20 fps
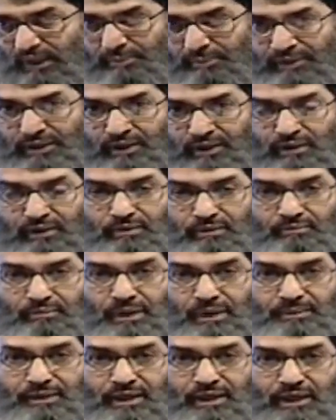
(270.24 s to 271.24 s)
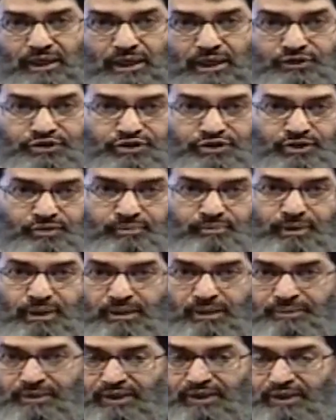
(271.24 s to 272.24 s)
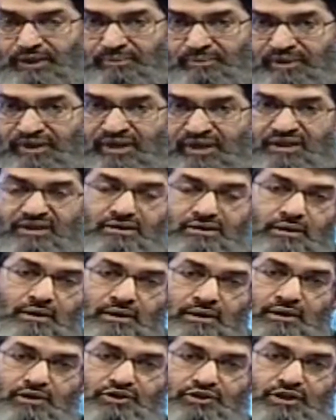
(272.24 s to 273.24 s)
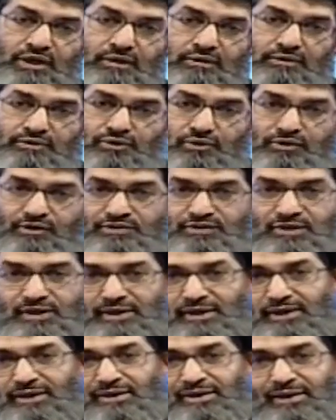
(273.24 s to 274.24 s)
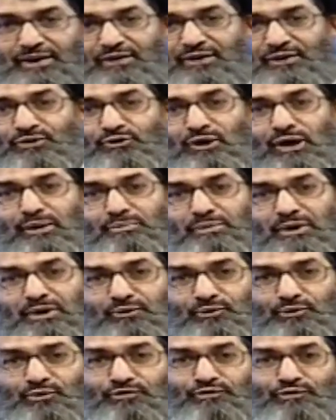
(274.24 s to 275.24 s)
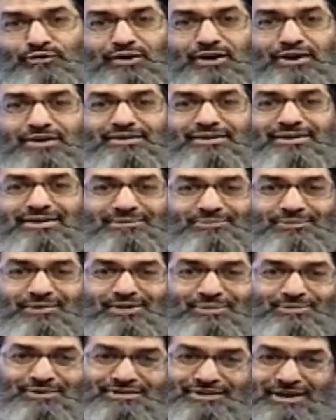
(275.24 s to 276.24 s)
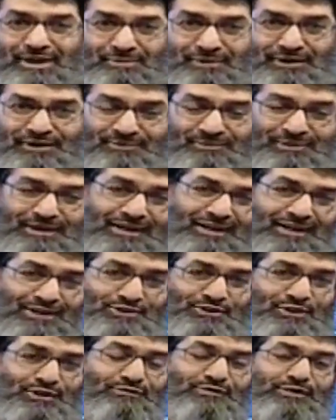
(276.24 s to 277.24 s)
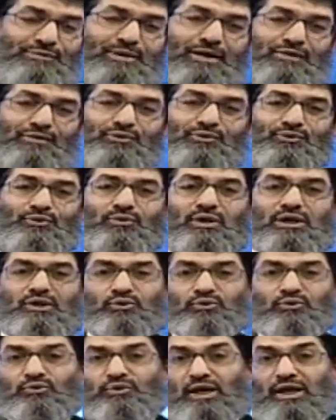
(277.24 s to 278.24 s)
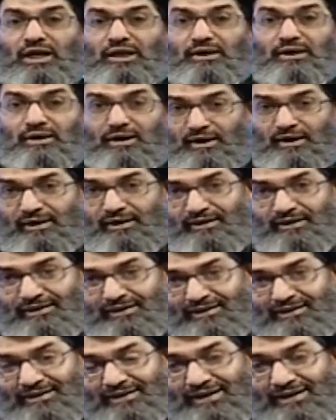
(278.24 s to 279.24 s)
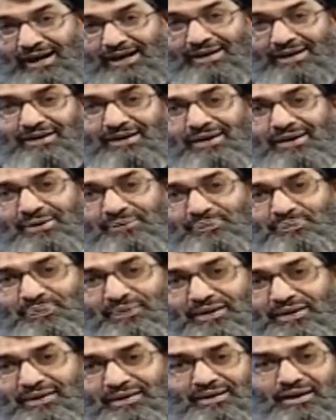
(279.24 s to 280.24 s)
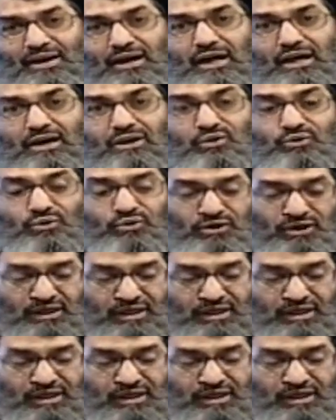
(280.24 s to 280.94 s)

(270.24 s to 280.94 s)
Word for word: بها ما بها لا عشب لا بها مثلا شيء شلون هسه هنا ايضا يعبر نقول فلان مثلا بالتعبير باللهجه في بعض الدول يقولون اقرا يعني اقرا ارض